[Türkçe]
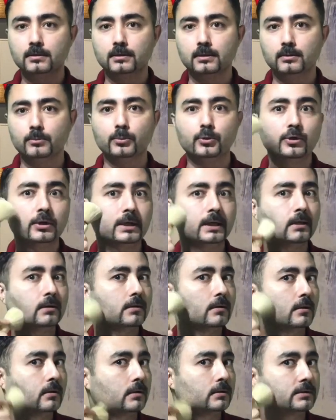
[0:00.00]
Böyle
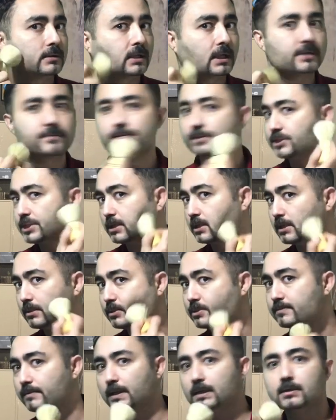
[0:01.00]
tıraş
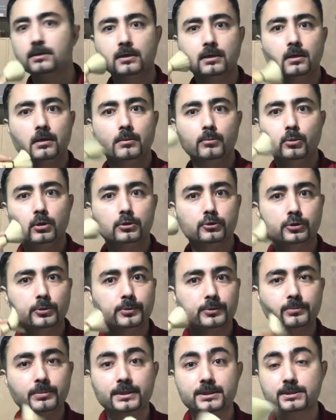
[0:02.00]
fırçalarımız var. Böyle
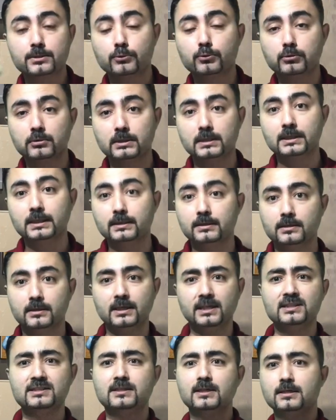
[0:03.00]
köpürtmek için kullanılan.
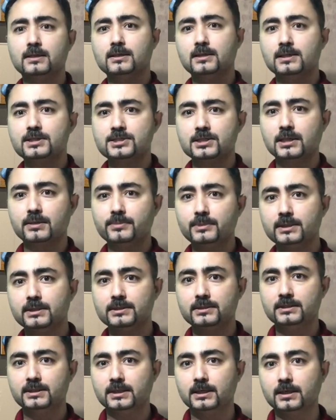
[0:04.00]
Eski arkadaşlar bilir,
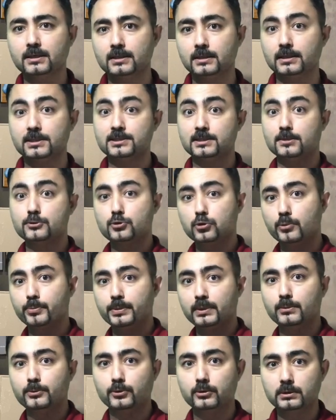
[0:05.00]
yeni arkadaşlar çok
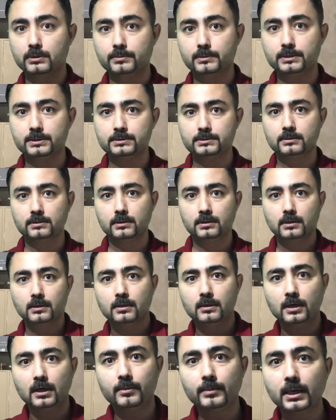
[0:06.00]
bilmiyor olabilir.
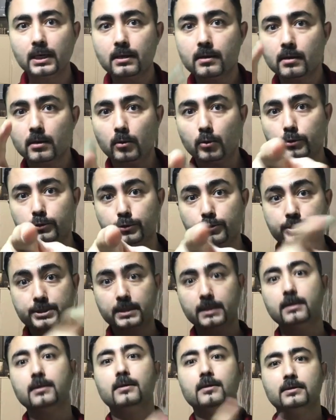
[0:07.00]
Ama o
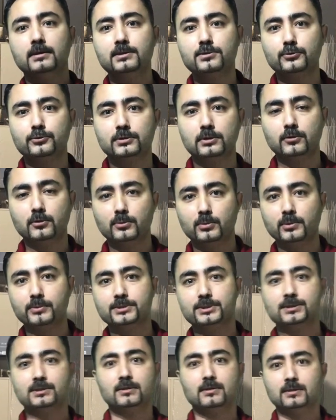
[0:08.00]
köşe hiç güzel
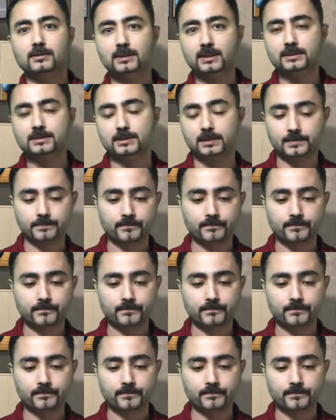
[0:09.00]
olmamış. Neyse.